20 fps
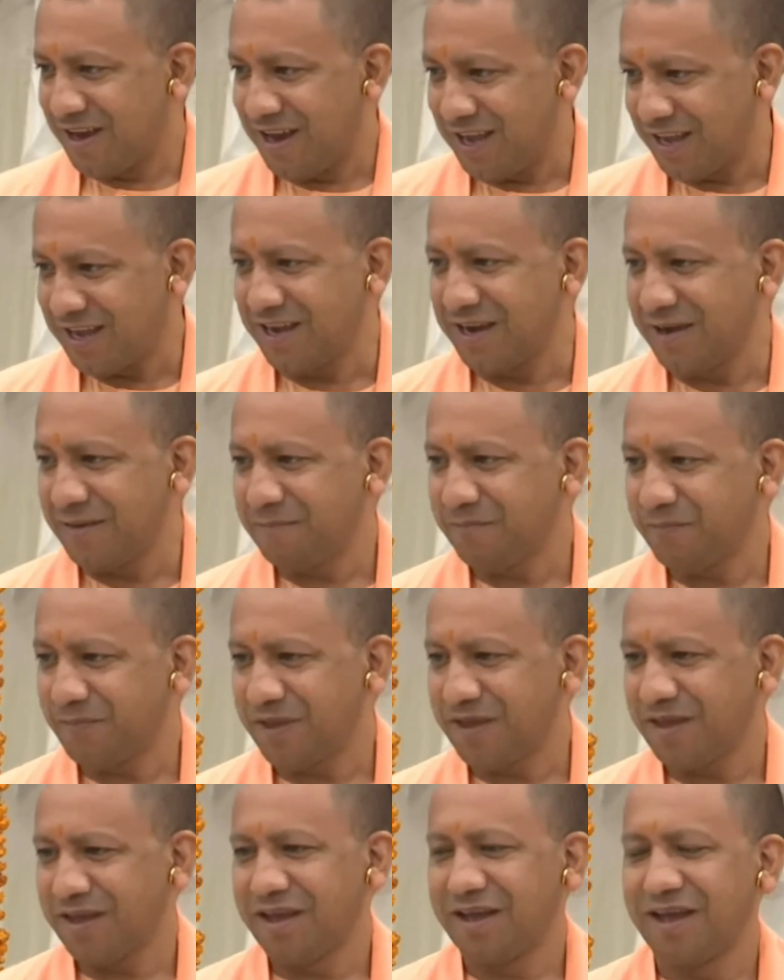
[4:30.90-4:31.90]
लेकिन
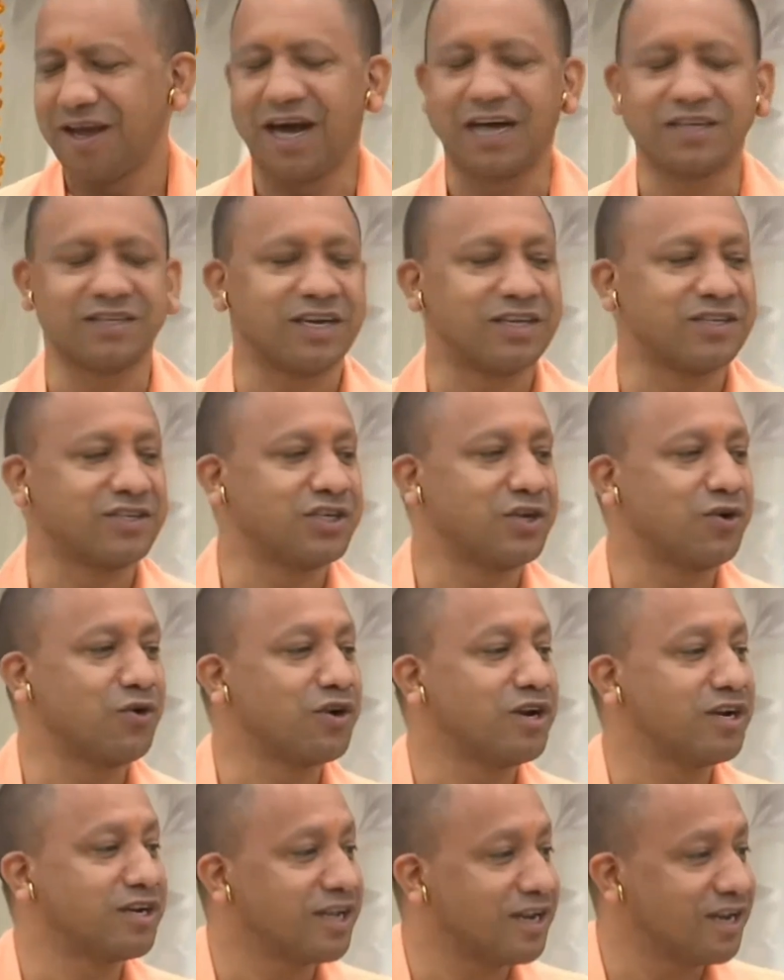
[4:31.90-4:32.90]
आज अच्छे
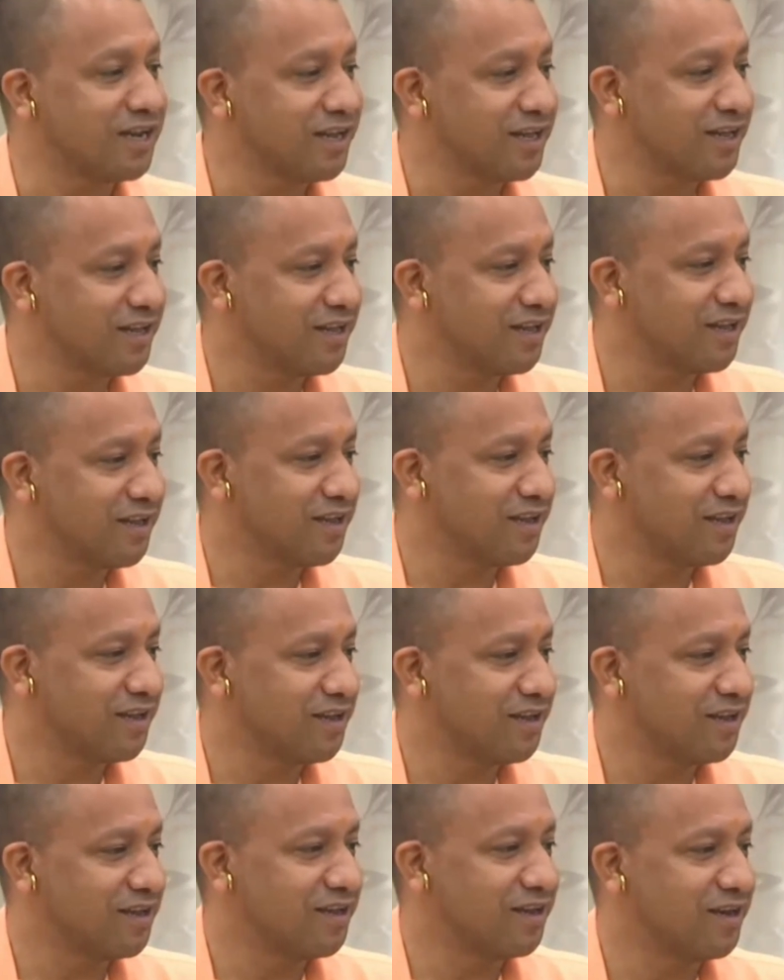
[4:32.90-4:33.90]
ऑडिटर हैं
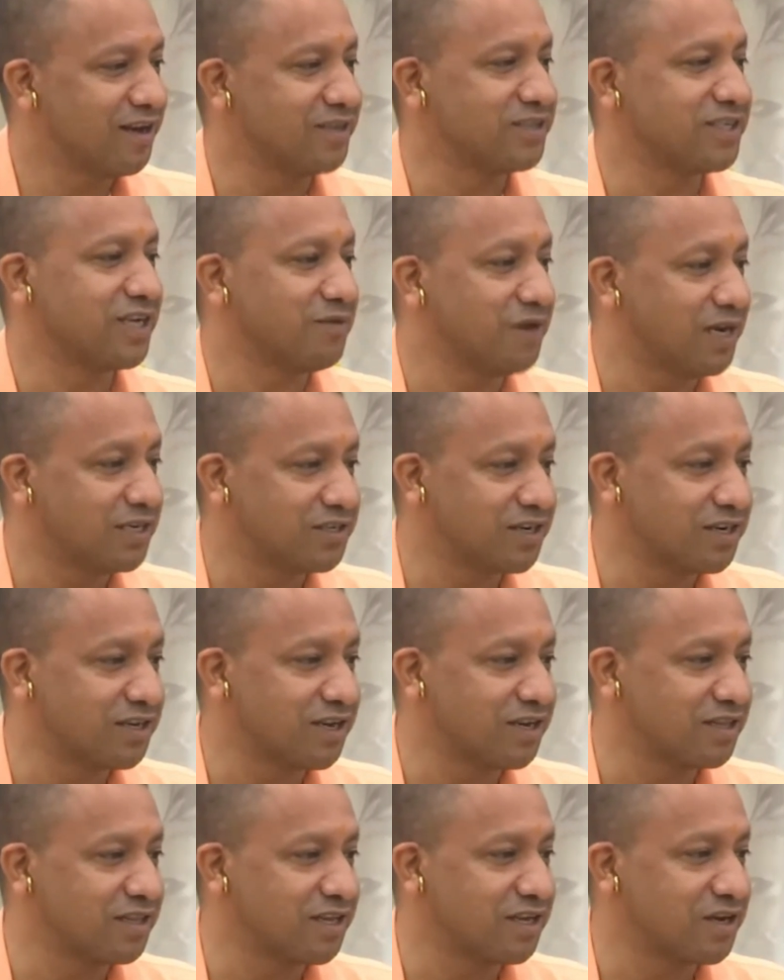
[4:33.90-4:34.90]
अच्छा भाषण
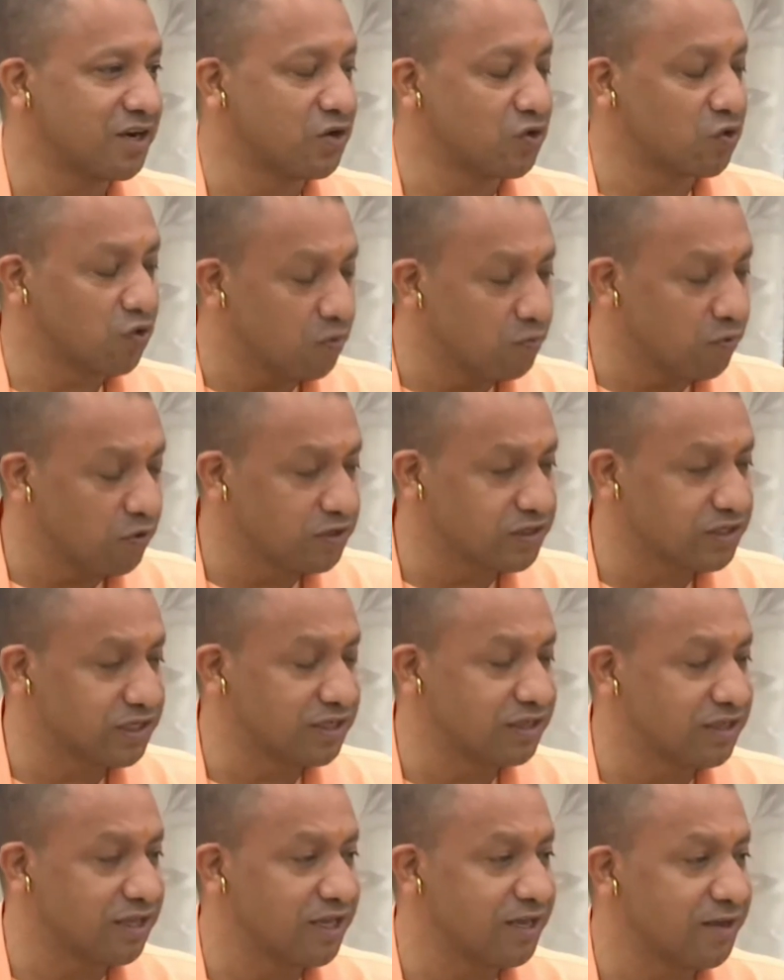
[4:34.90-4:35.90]
करते हैं घंटों बोल
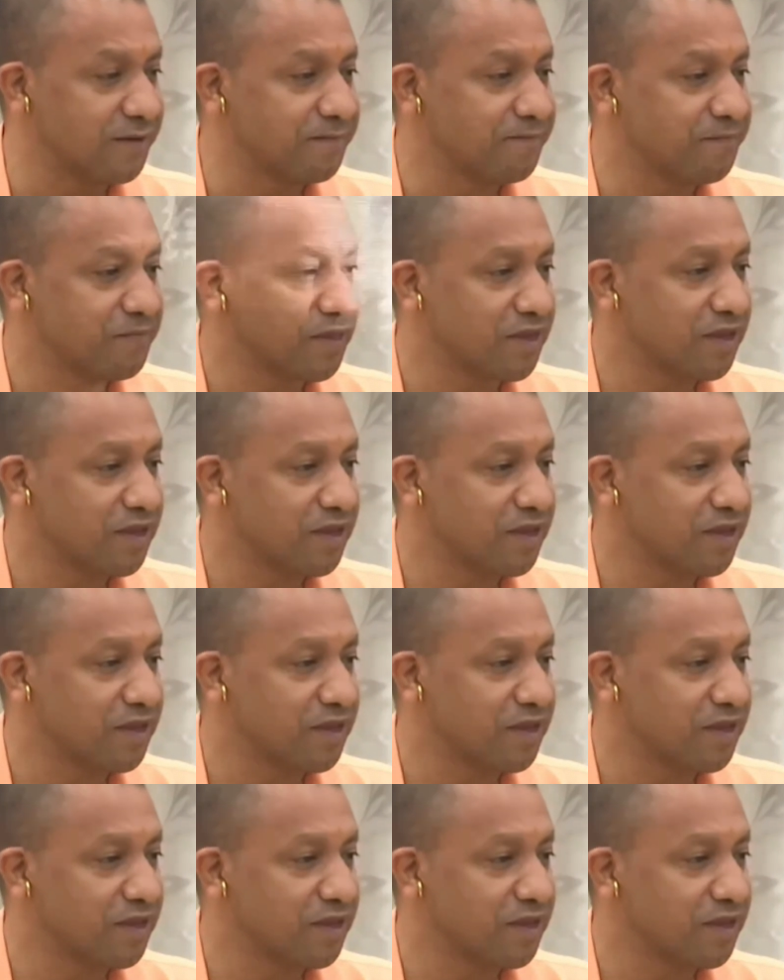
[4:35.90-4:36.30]
सकते हैं